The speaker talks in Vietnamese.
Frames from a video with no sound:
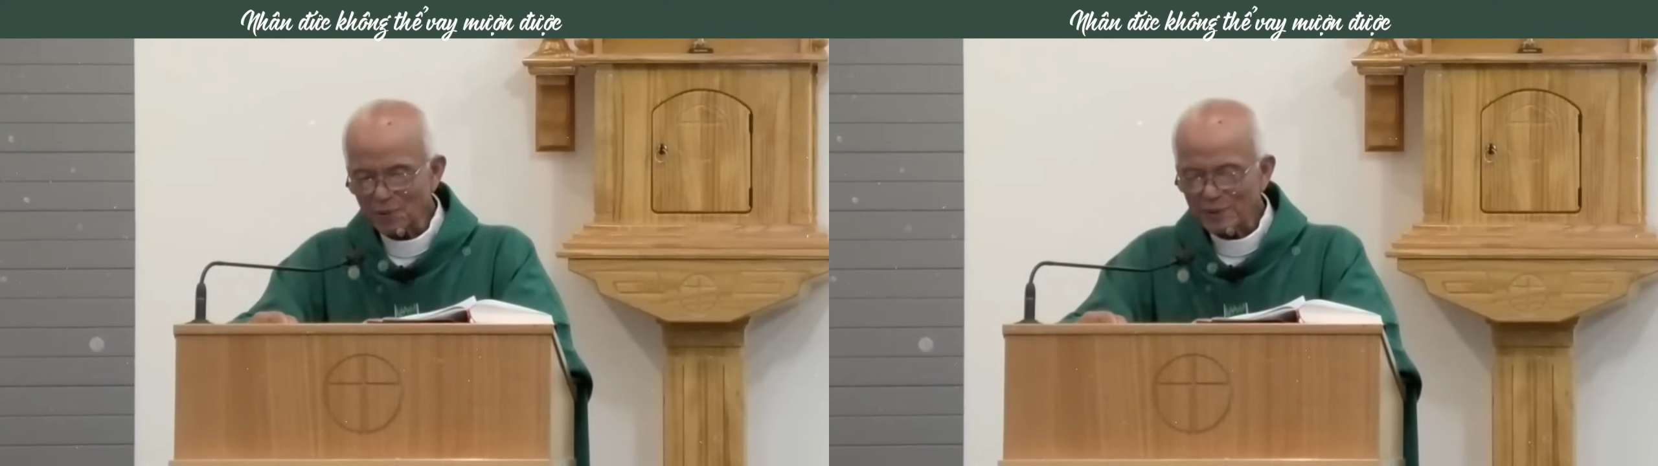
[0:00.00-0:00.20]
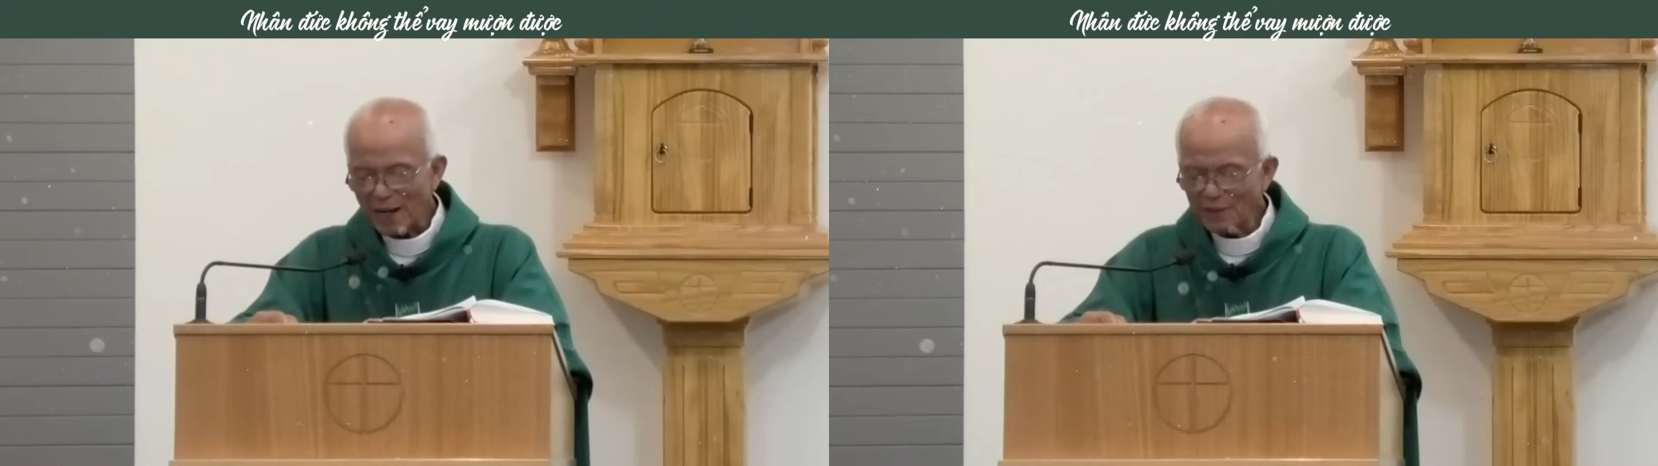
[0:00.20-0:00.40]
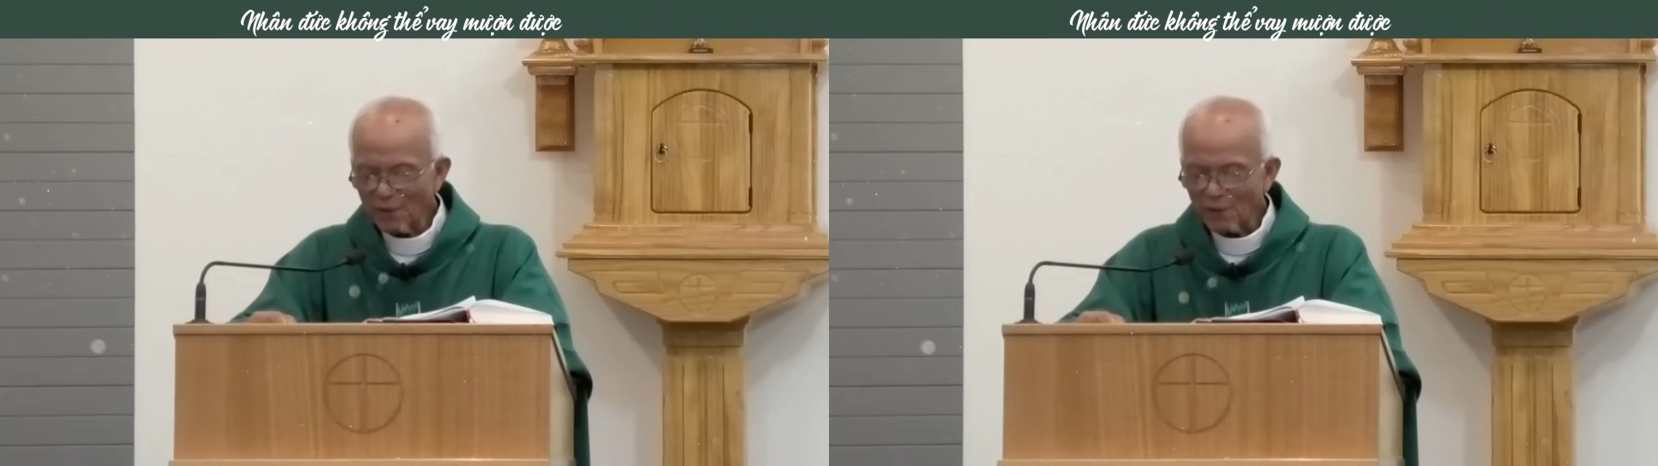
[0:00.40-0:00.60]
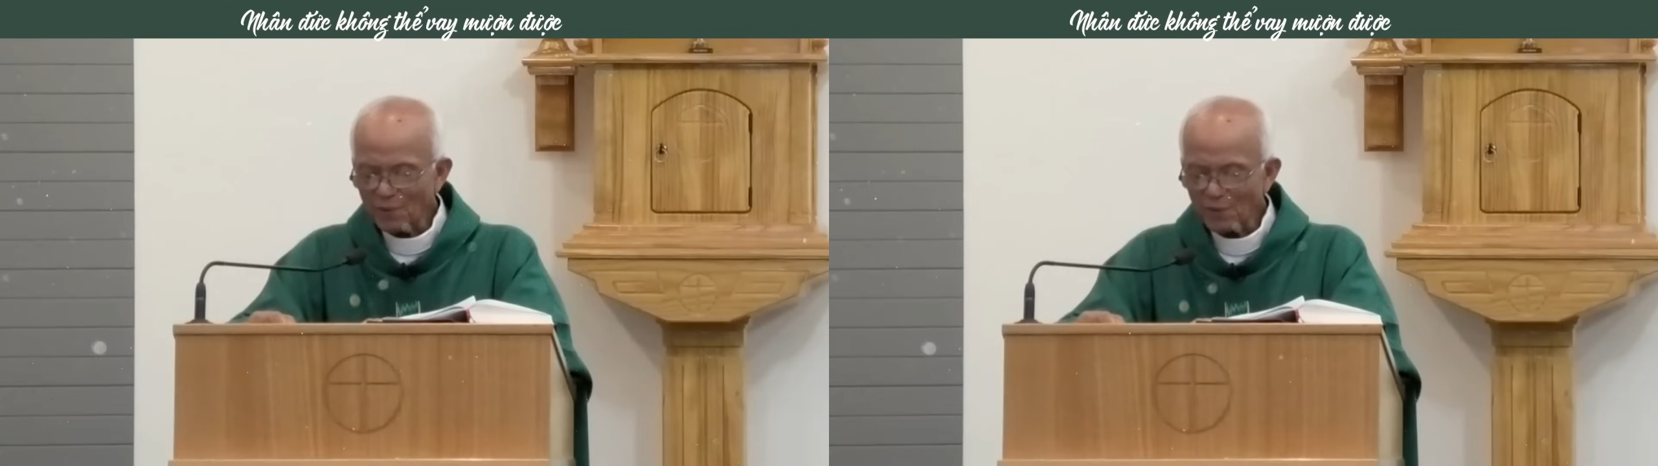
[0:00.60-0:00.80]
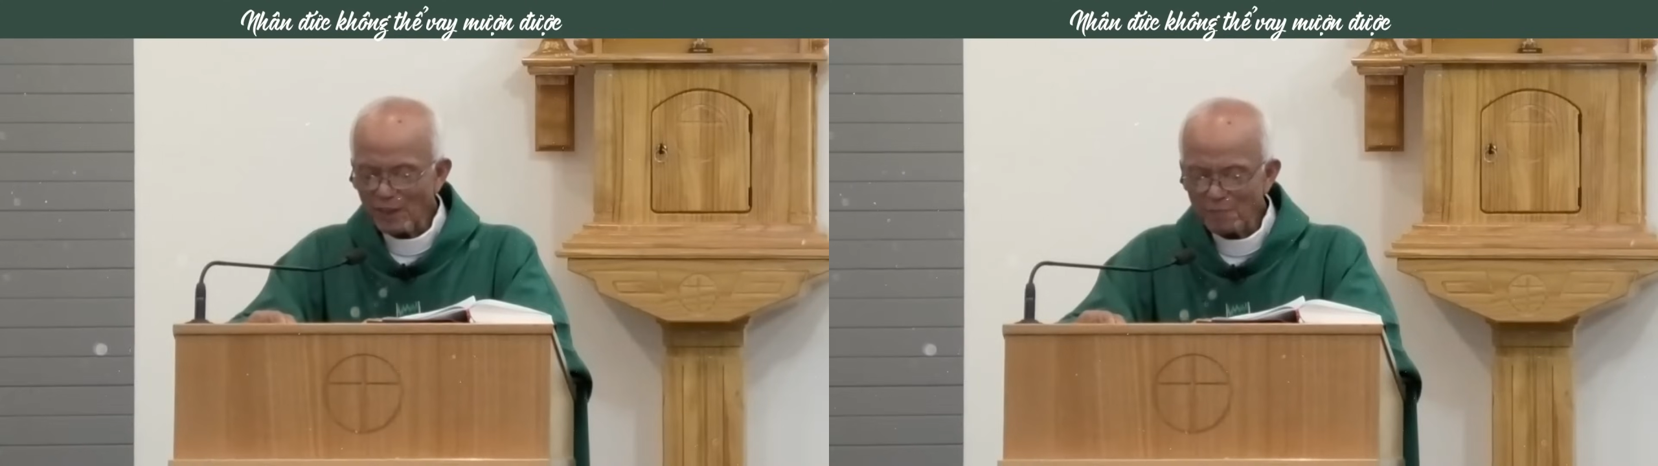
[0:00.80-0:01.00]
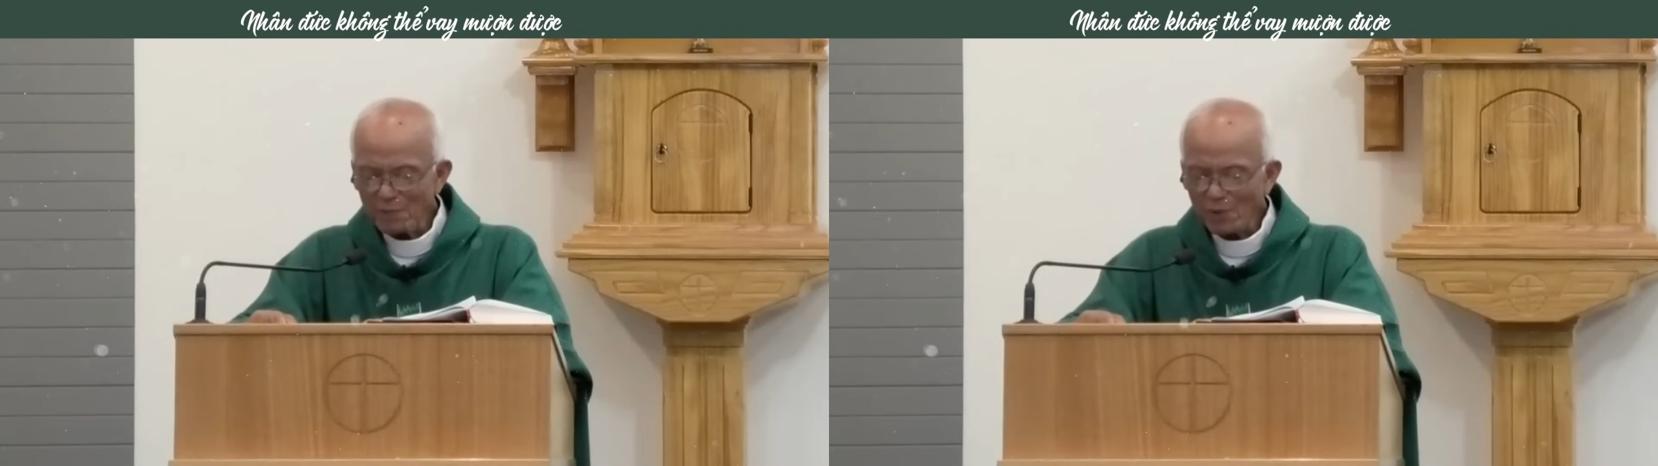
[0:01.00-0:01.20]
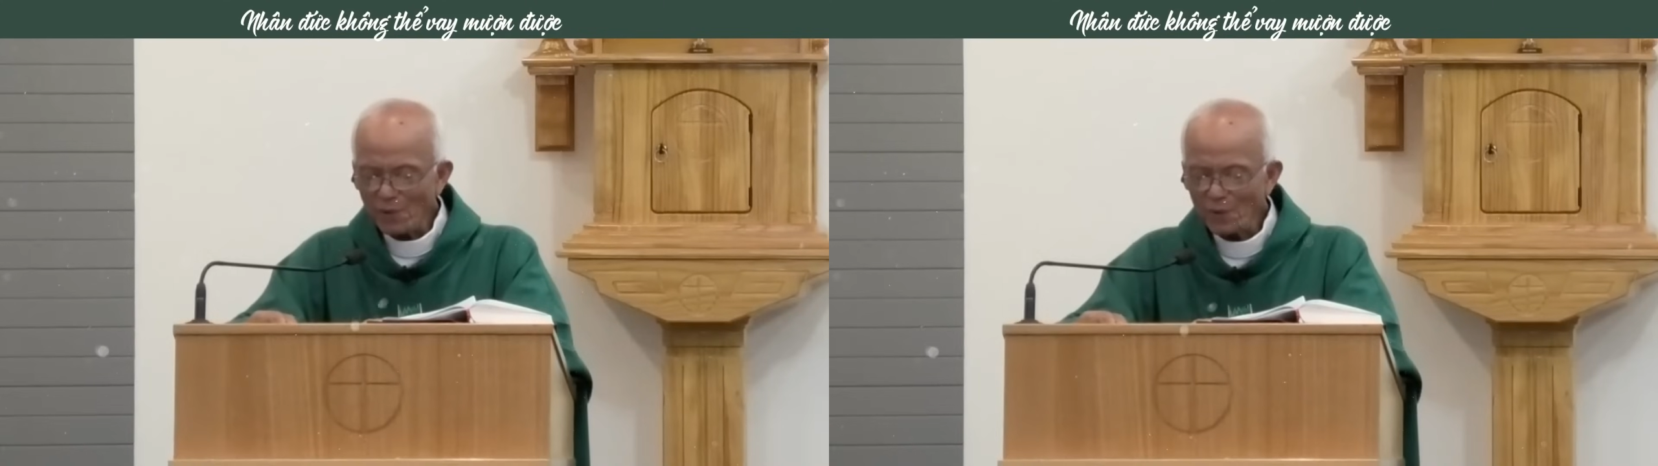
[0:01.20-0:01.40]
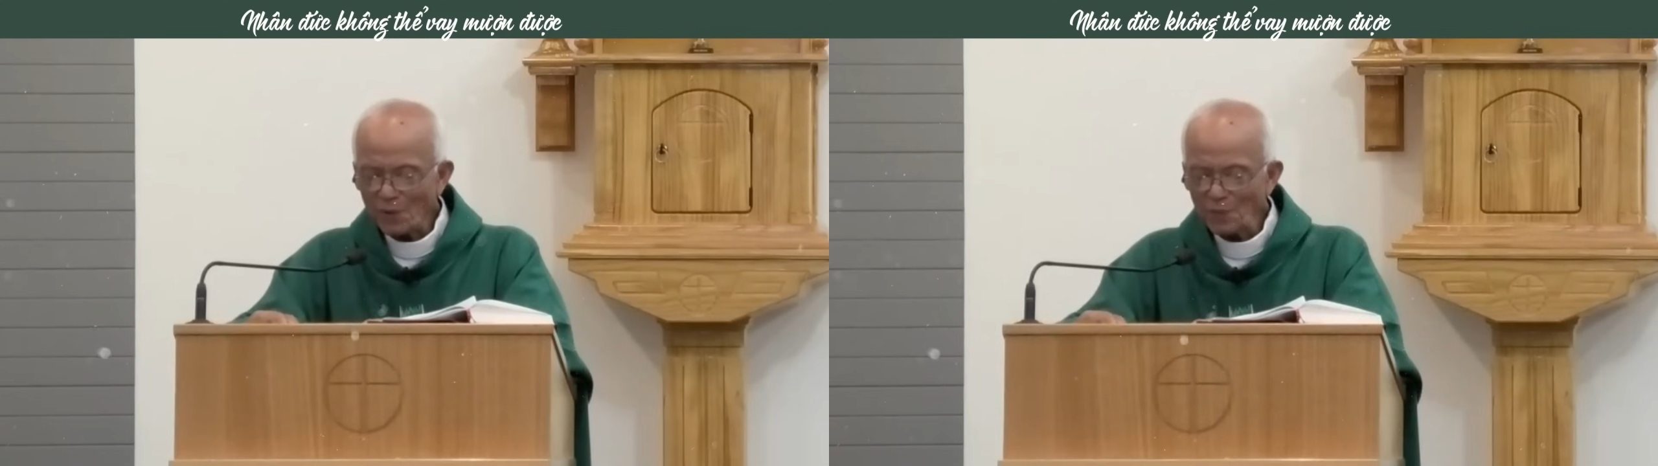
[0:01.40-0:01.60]
của thái độ của năm
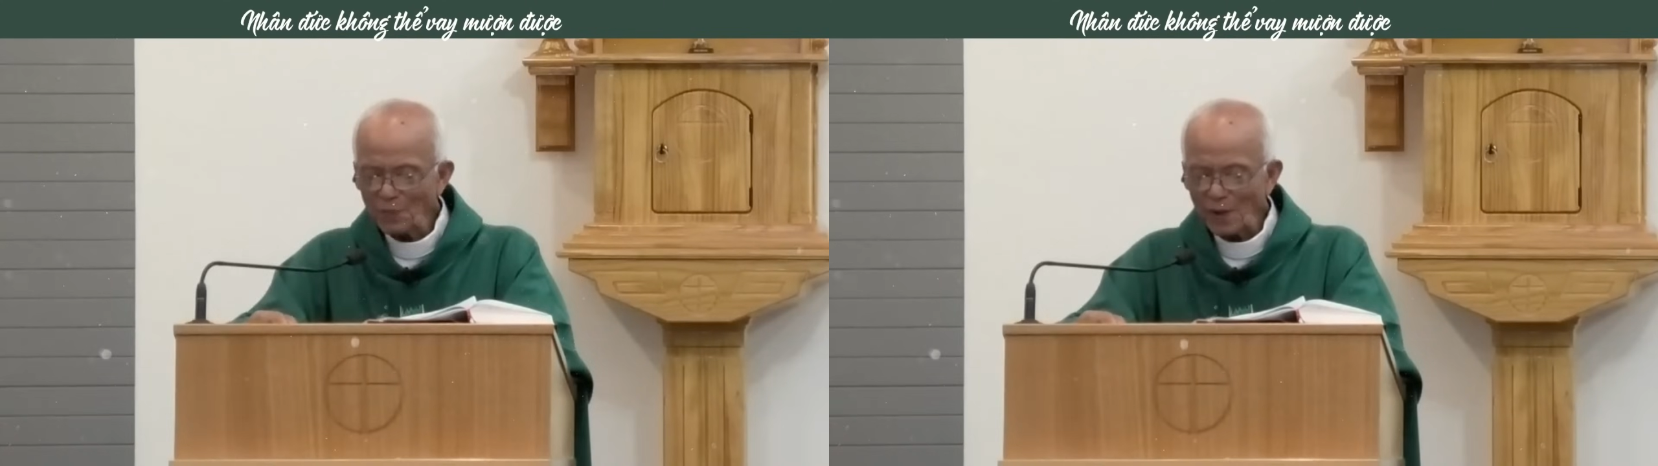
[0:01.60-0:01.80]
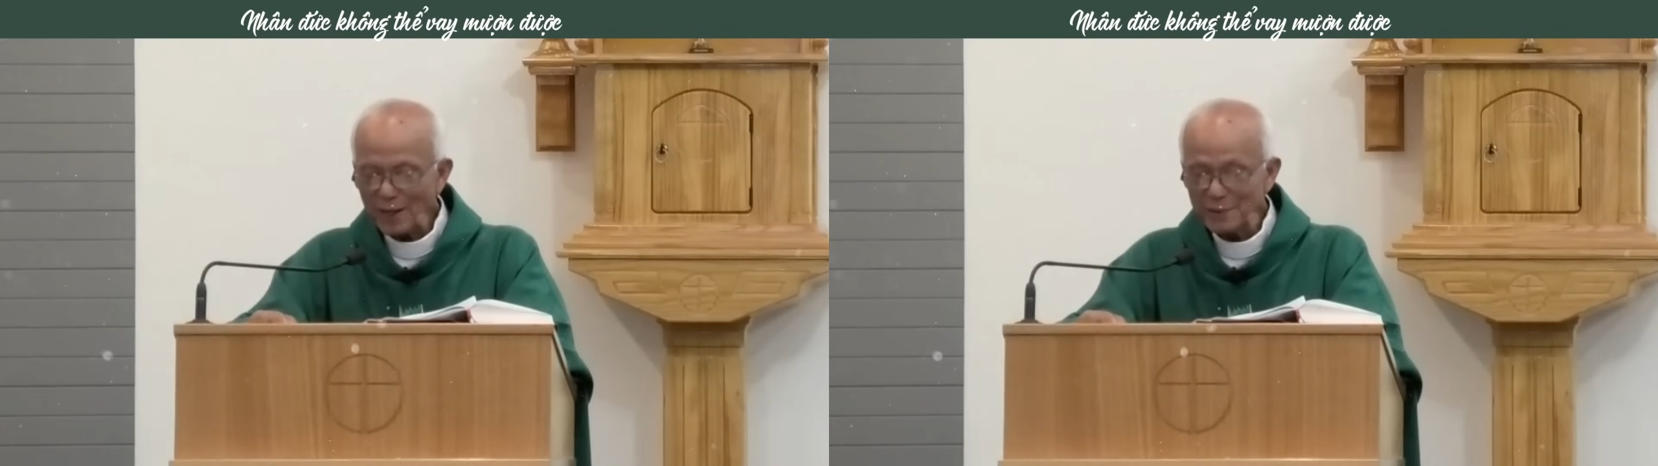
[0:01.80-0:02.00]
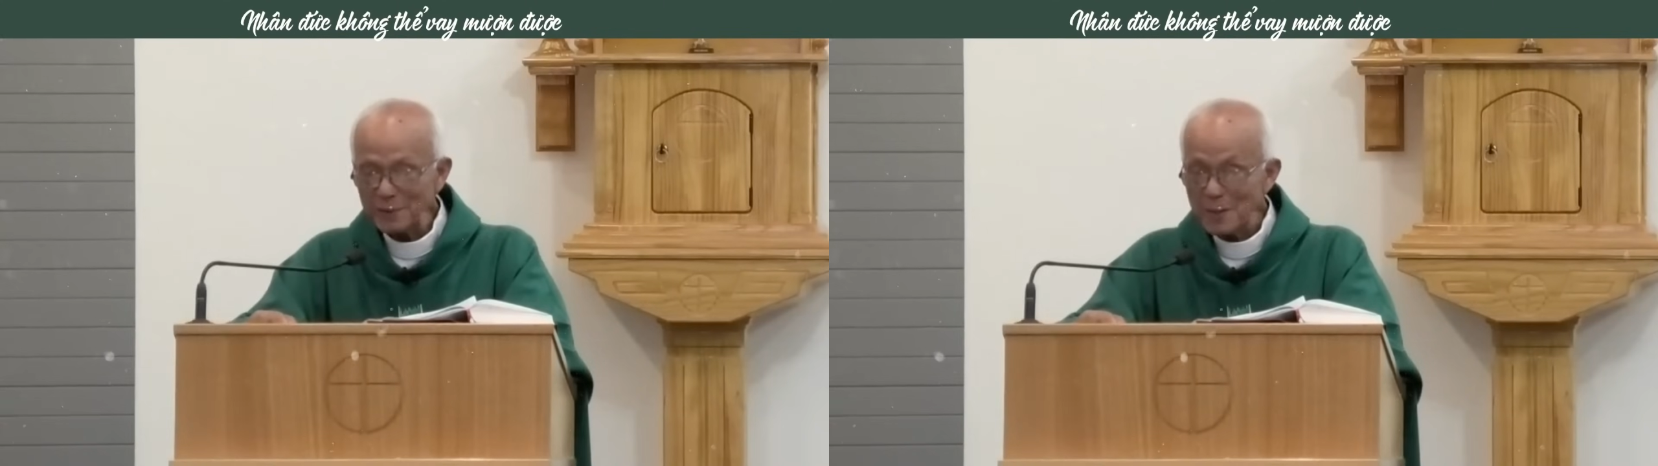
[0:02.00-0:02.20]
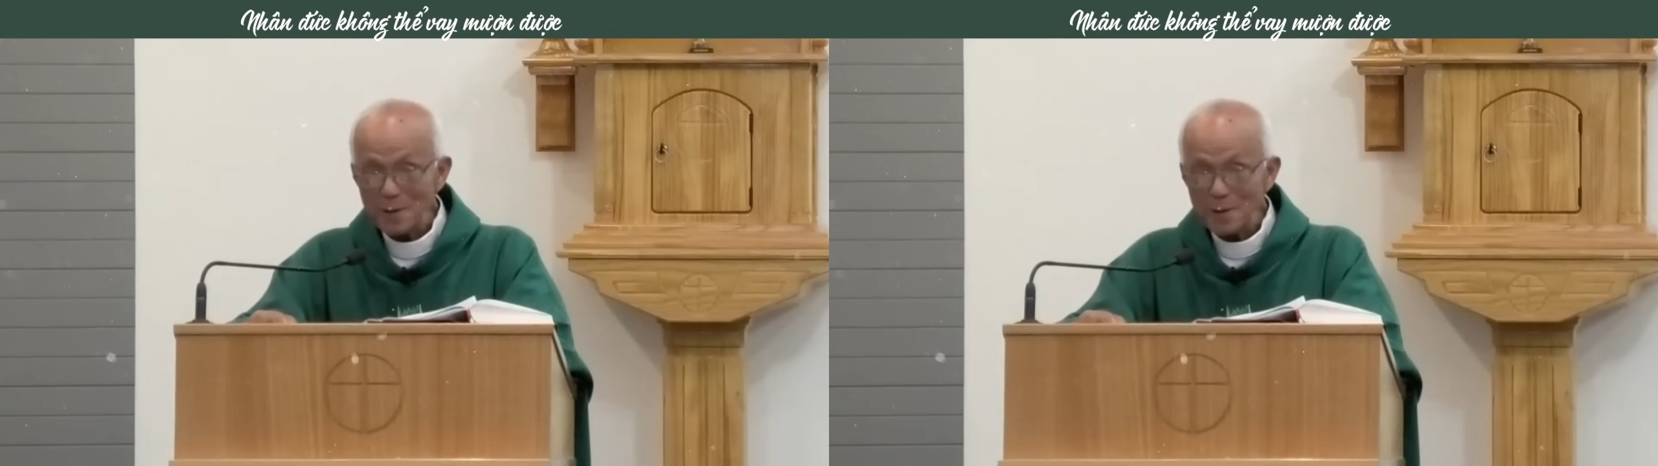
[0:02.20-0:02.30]
cô khôn ngoan